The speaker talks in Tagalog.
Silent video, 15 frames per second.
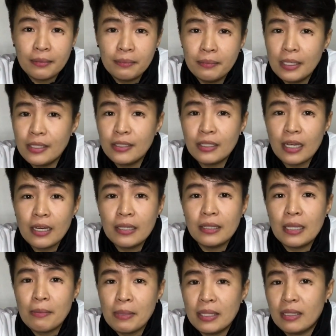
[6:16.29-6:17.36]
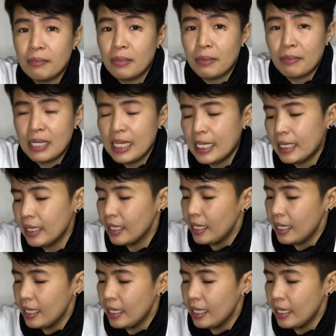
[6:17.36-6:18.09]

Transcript: meron kayong damit na pamalit.